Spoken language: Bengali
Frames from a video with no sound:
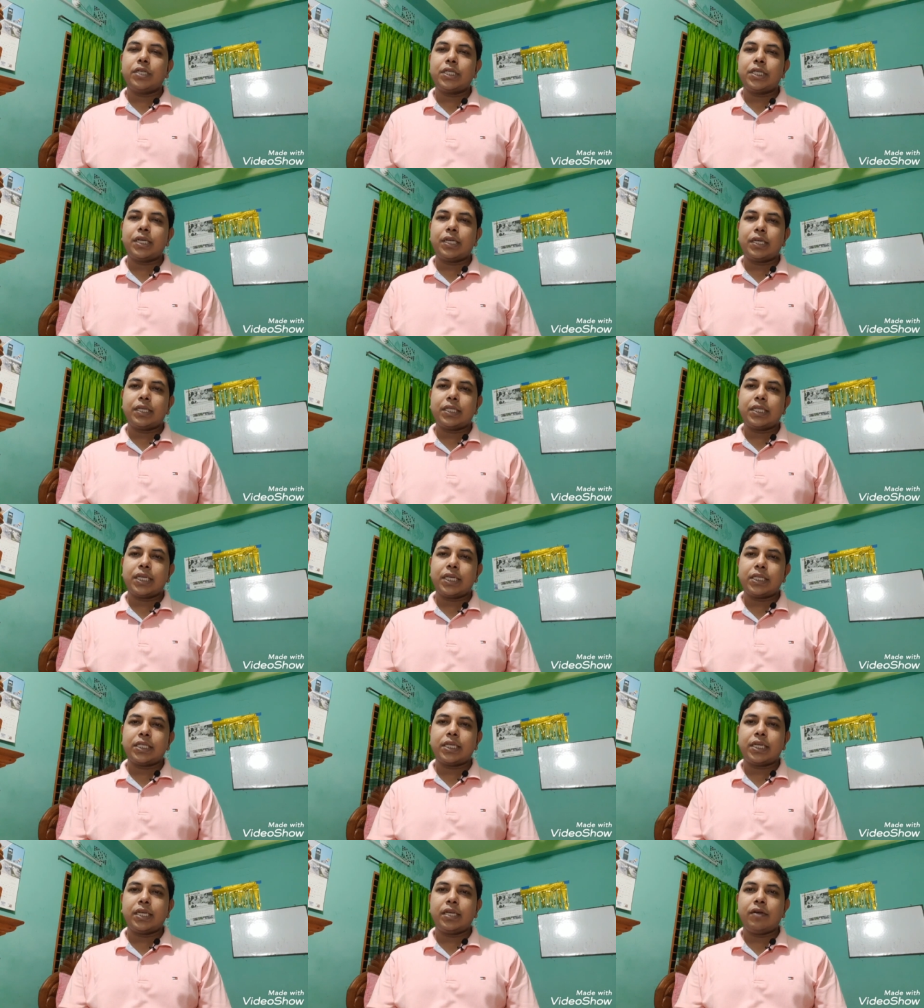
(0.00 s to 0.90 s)
সালের
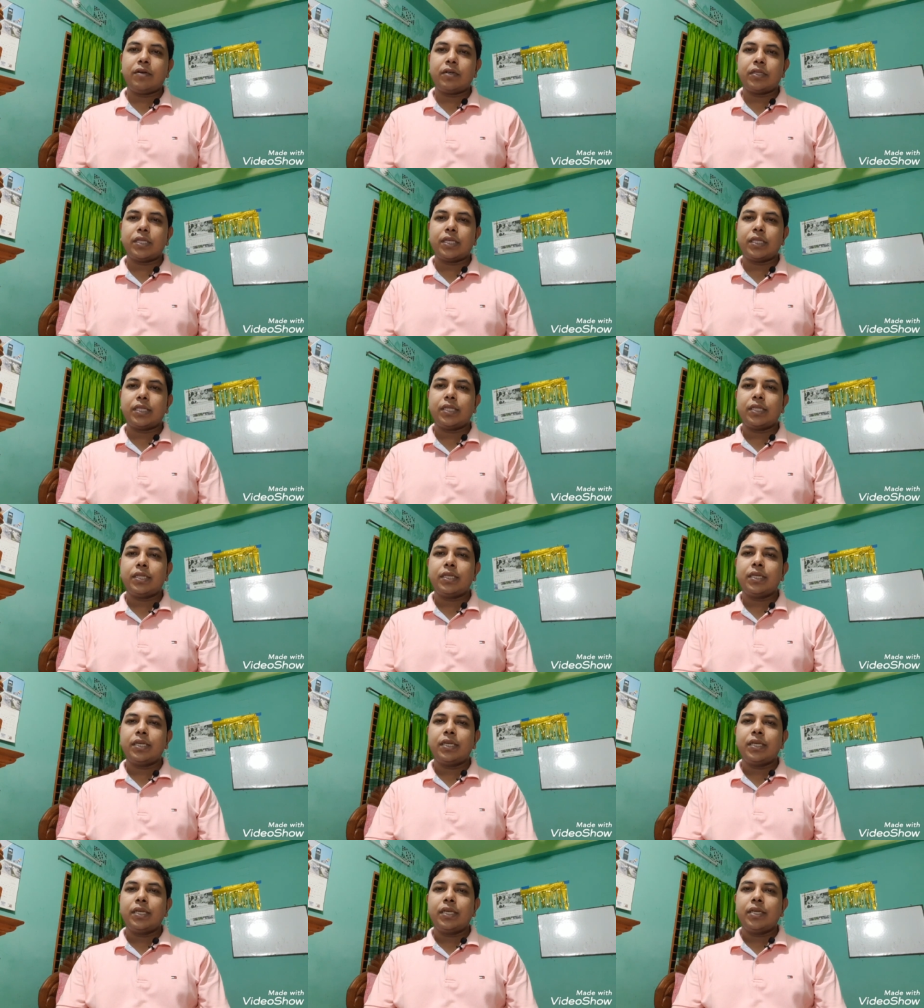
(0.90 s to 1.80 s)
শেষে অর্থাৎ
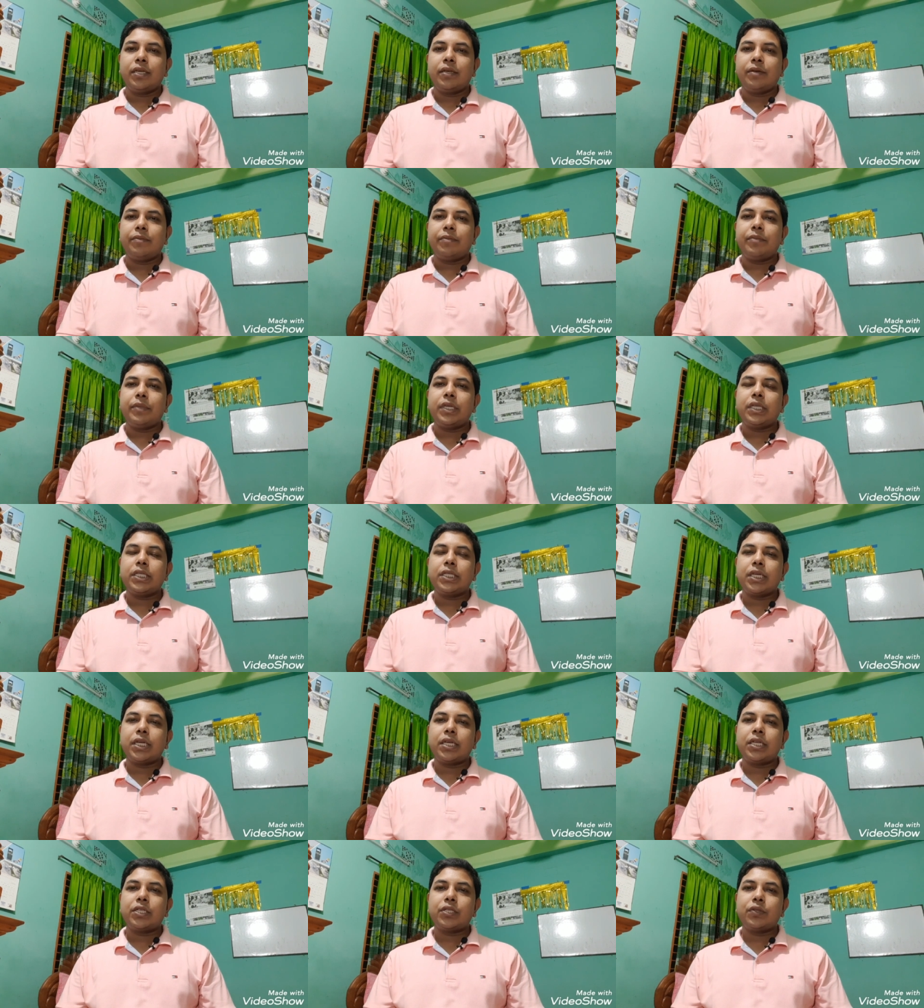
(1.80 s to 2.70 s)
বিশ
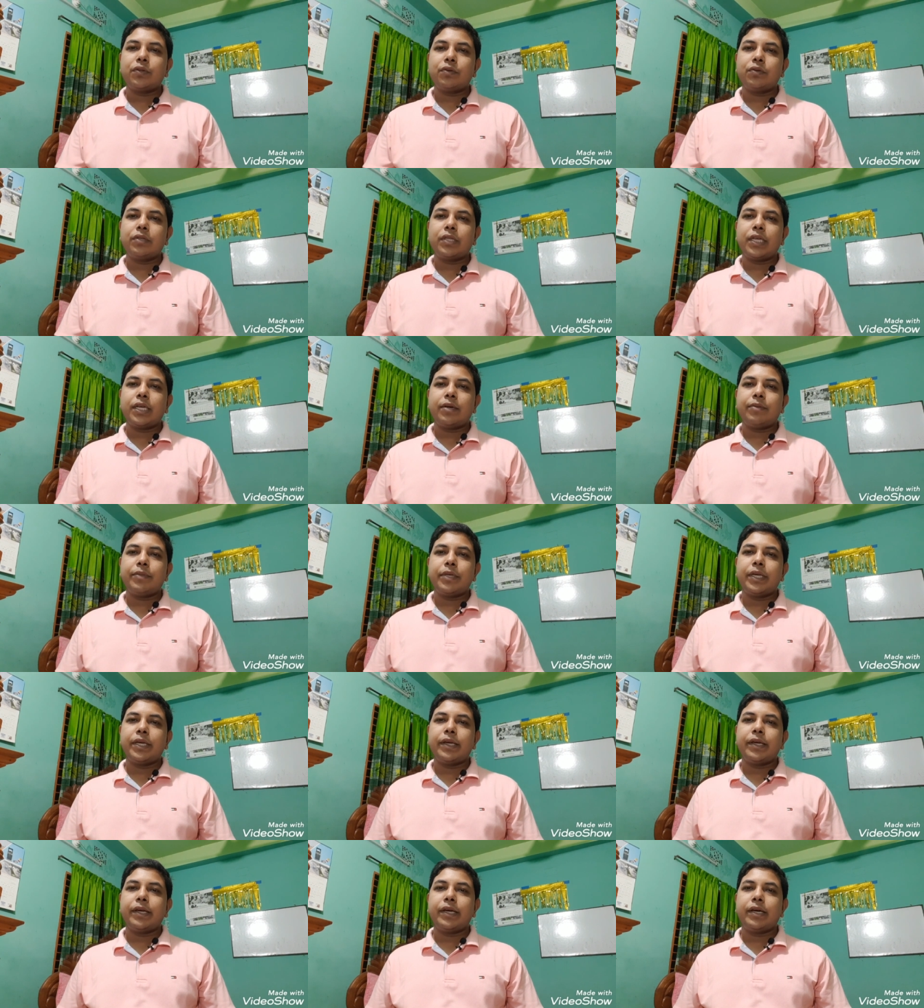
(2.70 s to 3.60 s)
সালের শুরুতে
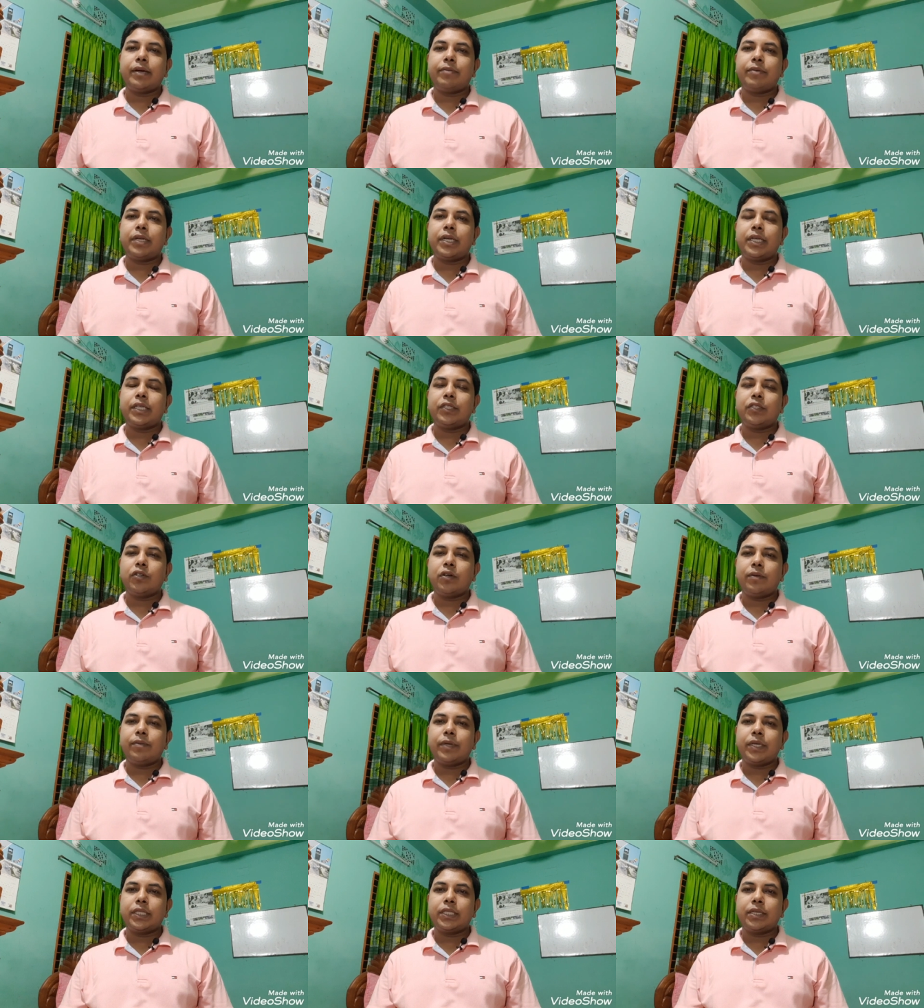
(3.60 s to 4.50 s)
আমি আমার এই
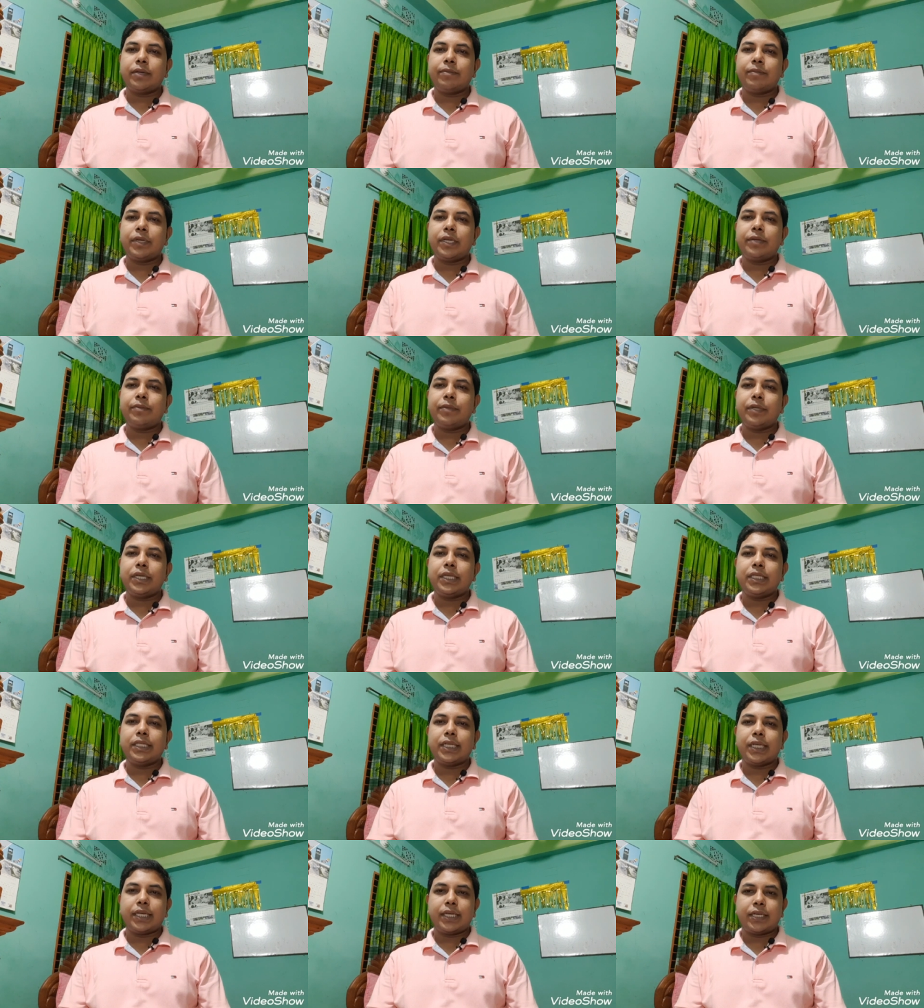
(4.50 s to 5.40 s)
জব এক্সাম মেড
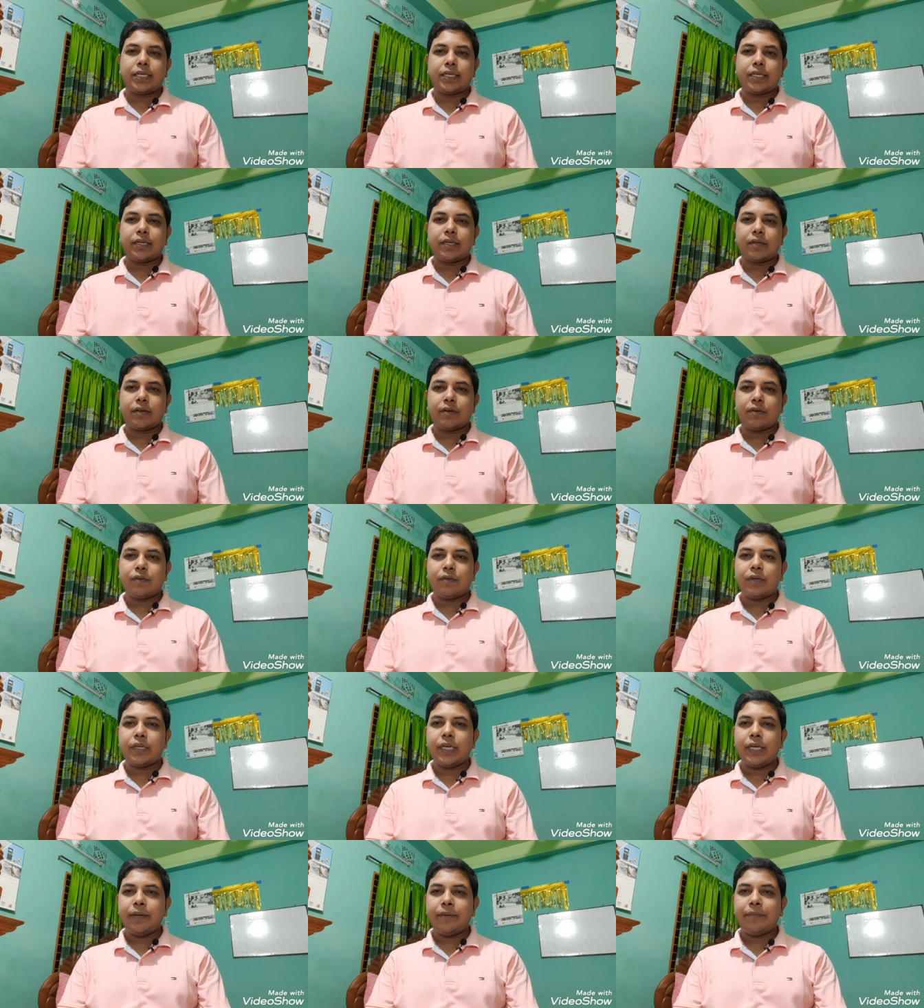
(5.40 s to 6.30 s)
বিডি চ্যানেলটা
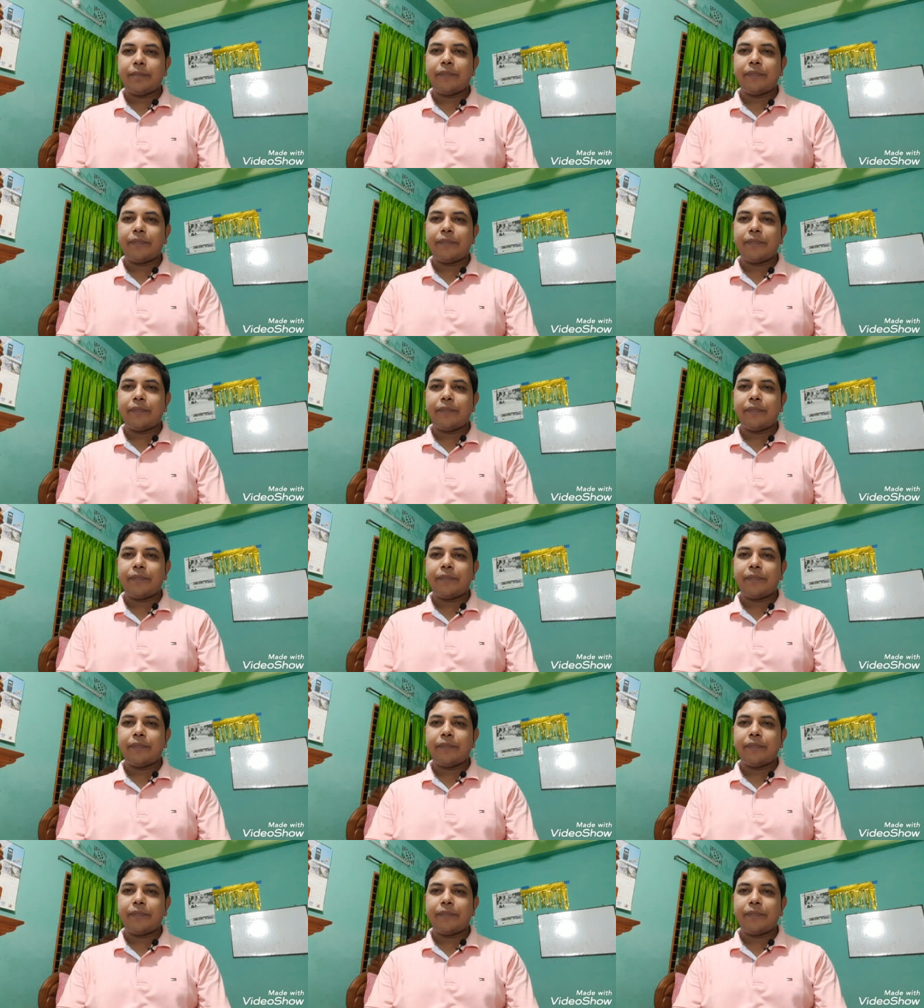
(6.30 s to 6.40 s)
খুলি